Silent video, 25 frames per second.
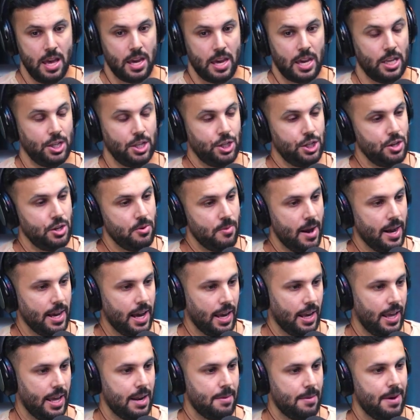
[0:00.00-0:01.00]
E tinha uma
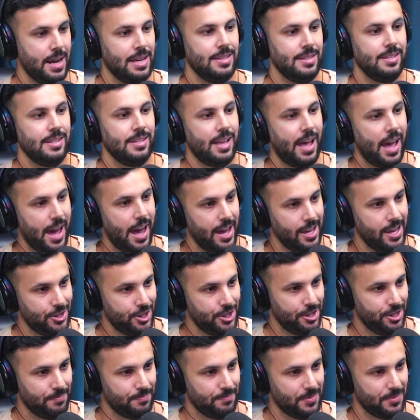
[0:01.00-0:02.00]
galera mais
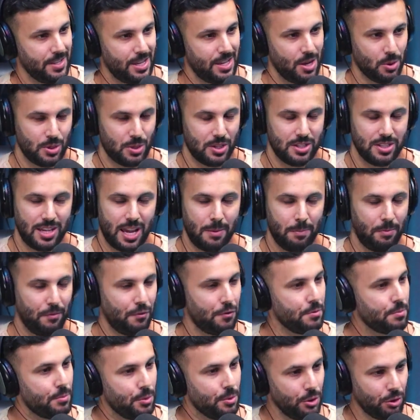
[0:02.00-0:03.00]
nerd. E eu sempre
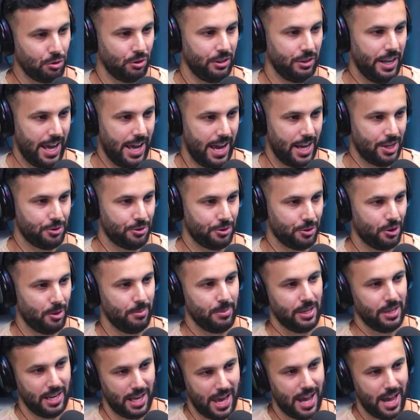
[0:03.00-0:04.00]
fui muito nerd. O
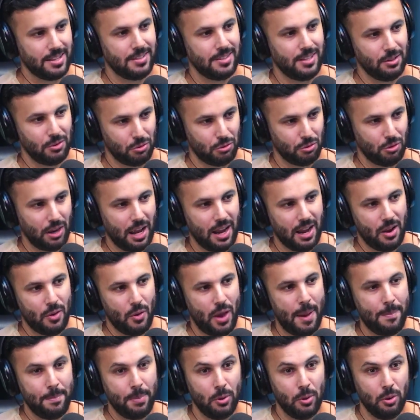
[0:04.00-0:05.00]
nome nerd sedutor é, não
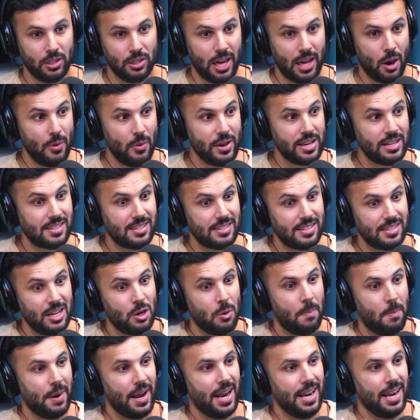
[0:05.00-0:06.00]
é porque eu é.
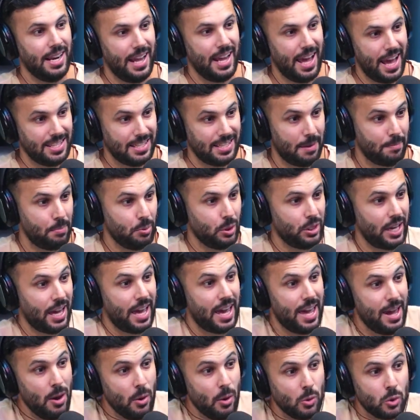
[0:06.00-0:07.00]
ensino pra nerds, é porque
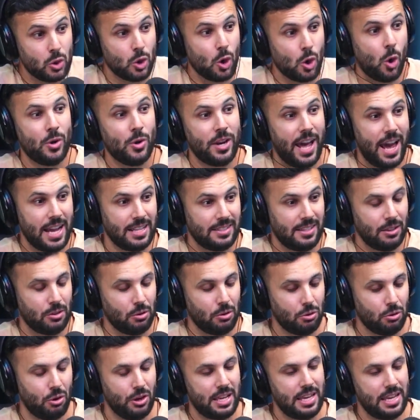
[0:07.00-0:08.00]
eu sou nerd
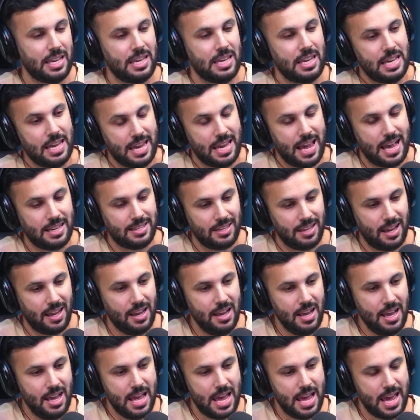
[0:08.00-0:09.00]
sedutor. E, e, essa,
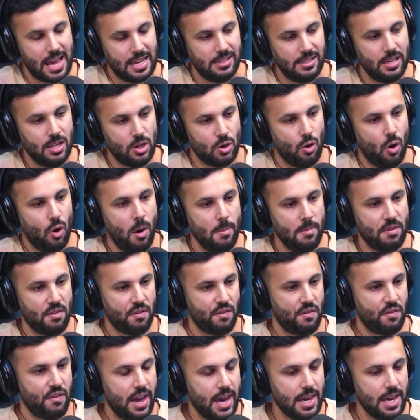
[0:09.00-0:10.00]
esse nome
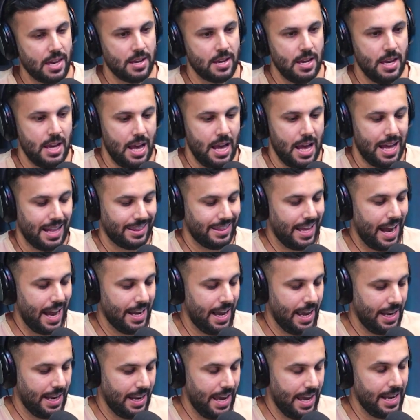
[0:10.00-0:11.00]
vem da
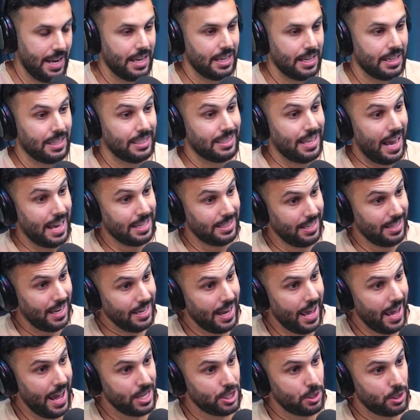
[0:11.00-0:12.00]
galera da
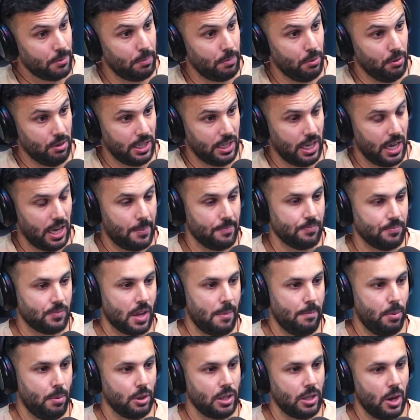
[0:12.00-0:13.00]
internet. Por quê?
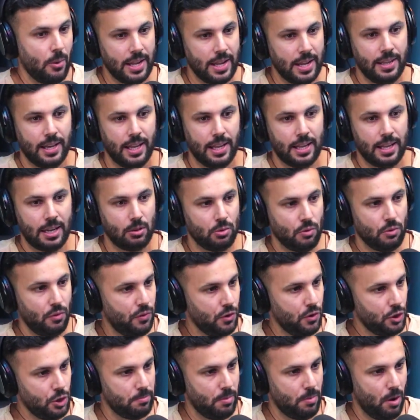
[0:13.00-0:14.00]
Porque eu era da galera do
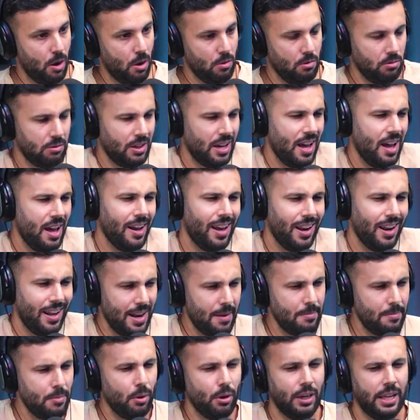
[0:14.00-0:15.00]
futebol, que é a
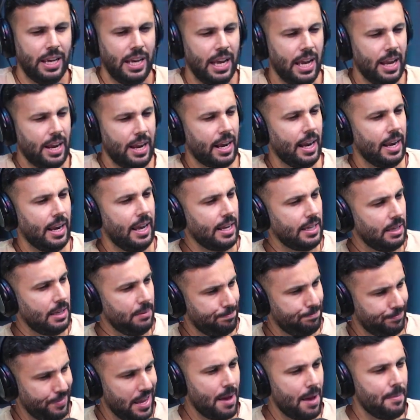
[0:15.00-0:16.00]
galera boleira, a galera que
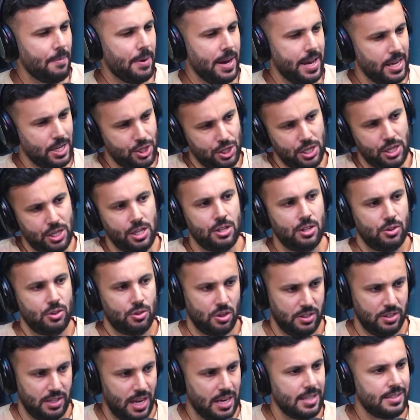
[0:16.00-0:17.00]
tem a manha de
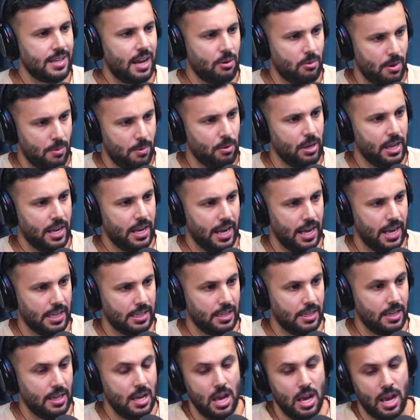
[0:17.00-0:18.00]
socializar com a
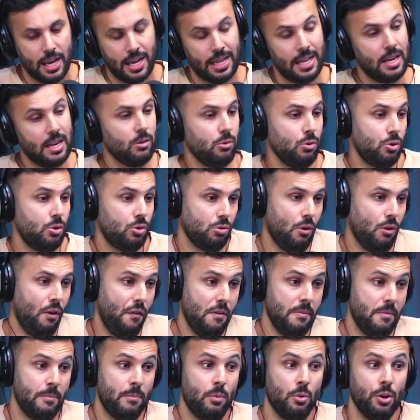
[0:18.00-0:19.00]
mulherada. Sim. Galera do
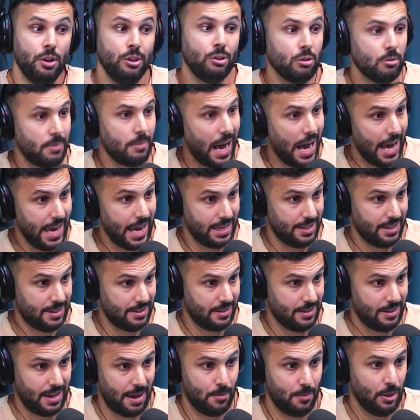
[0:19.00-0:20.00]
surf, é. muito
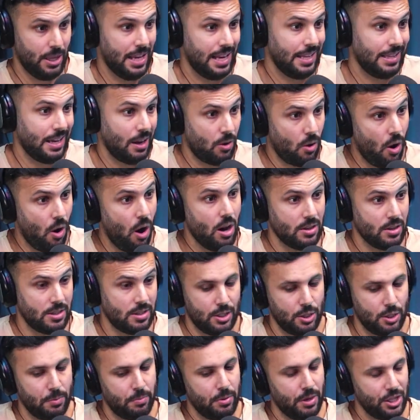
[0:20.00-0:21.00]
mais. É. A mulherada
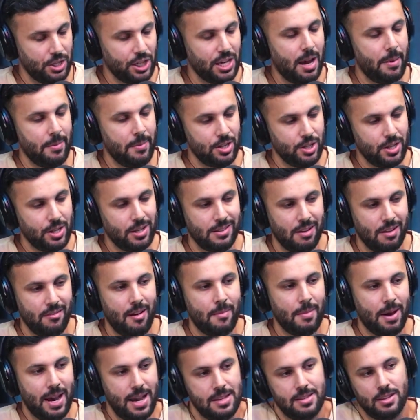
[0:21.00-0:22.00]
gosta. Tipo, antigamente
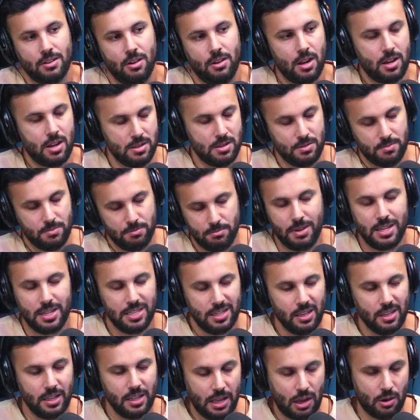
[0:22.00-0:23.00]
gastava mais, agora
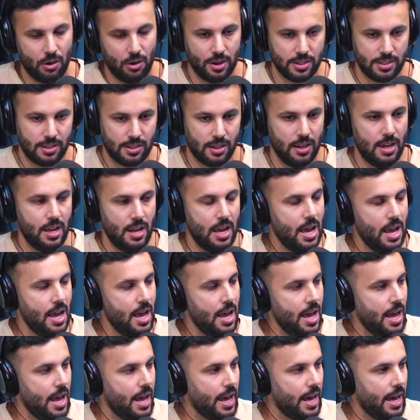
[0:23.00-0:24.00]
mas ainda gosta. Uhum.
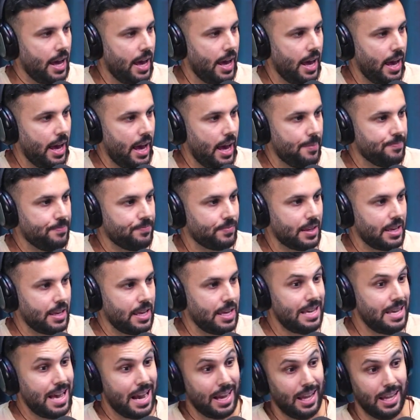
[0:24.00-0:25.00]
É,
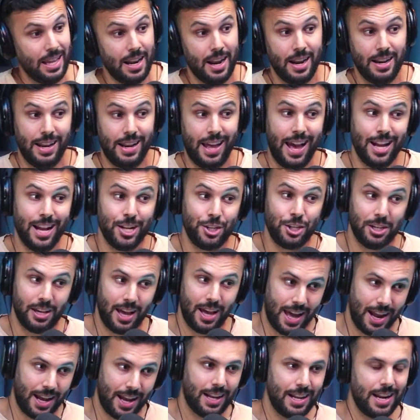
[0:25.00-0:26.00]
e a galera nerd
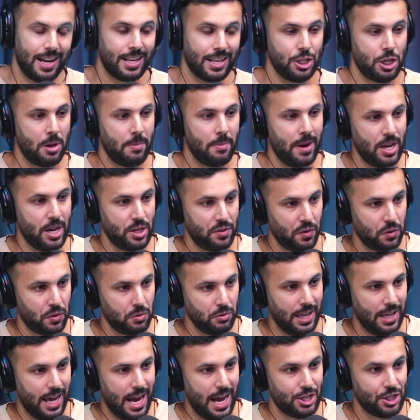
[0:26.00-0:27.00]
era a galera que tinha mais
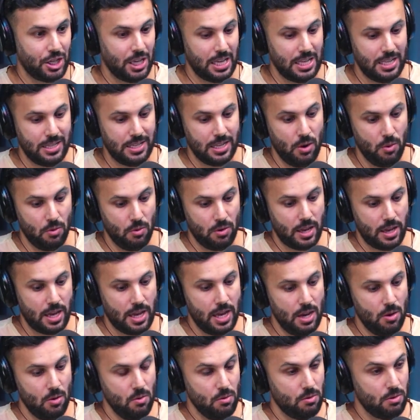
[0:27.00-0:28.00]
dificuldade. Então,
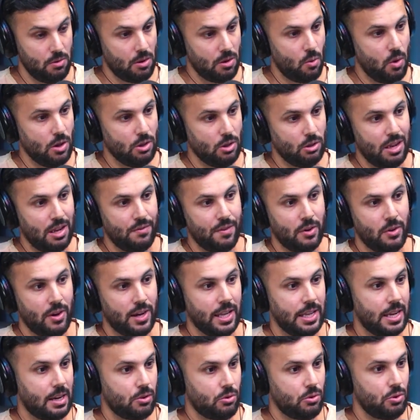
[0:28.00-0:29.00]
eu, quando eu tava com a
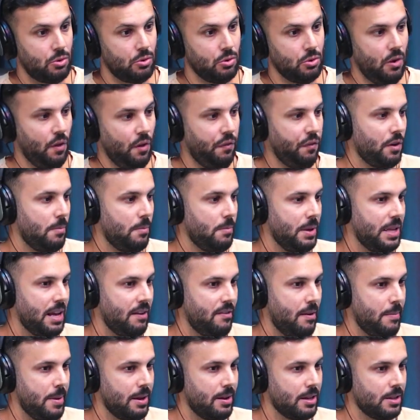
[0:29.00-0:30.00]
galera do surf, me
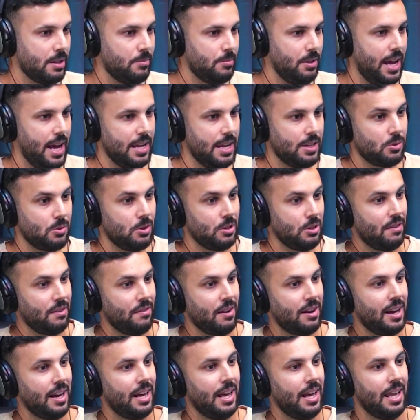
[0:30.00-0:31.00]
dava bem com as mulheres. Quando eu
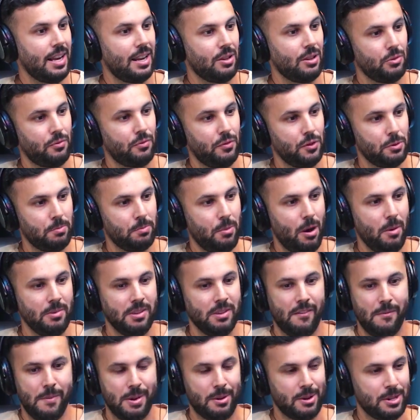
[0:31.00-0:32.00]
tava com a galera do futebol, me
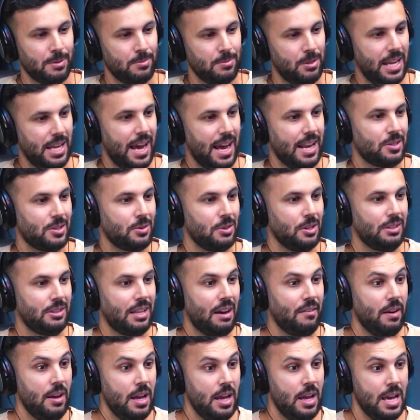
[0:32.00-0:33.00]
dava bem com as mulheres. Quando eu
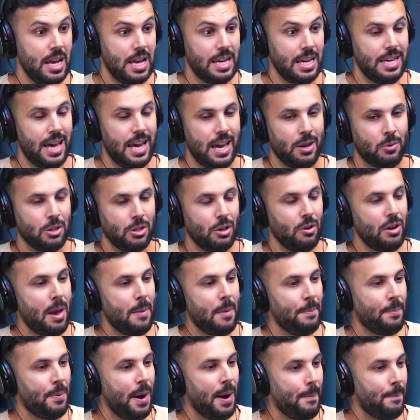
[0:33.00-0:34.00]
tava. E aí, quando eu ia
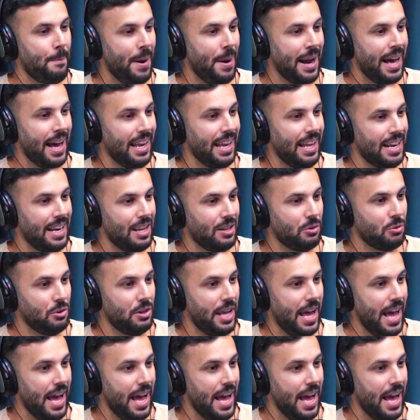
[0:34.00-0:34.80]
pra, pra galera do